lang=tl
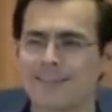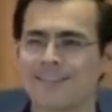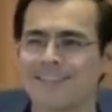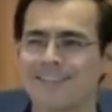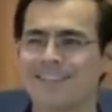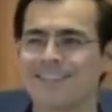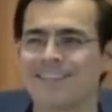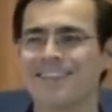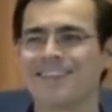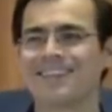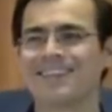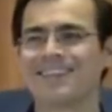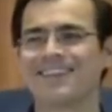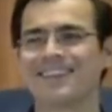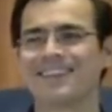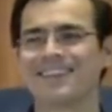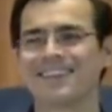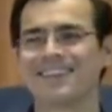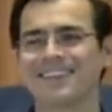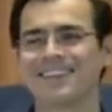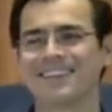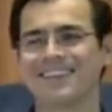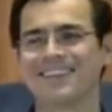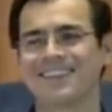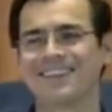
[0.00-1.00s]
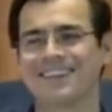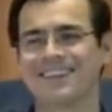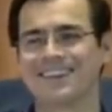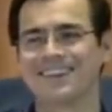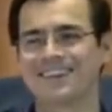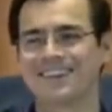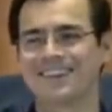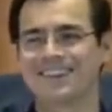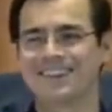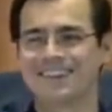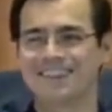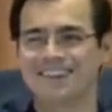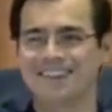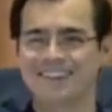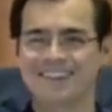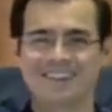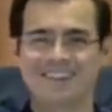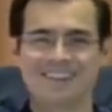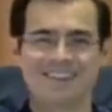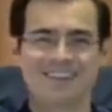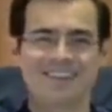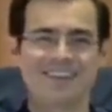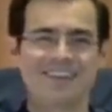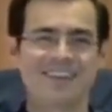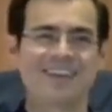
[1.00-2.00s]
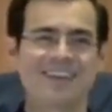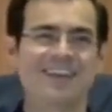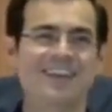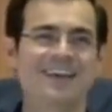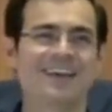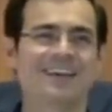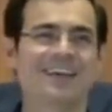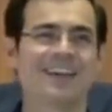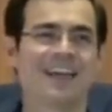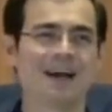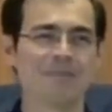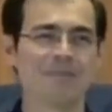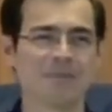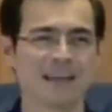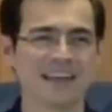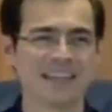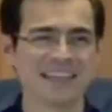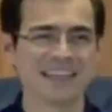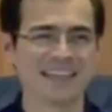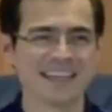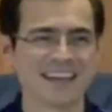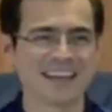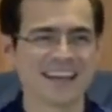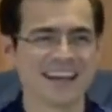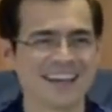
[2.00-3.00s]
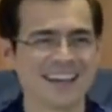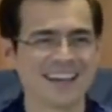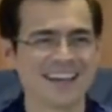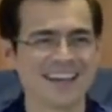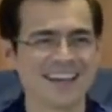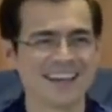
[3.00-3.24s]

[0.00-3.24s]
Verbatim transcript: Uh, uh, ala, namali ka.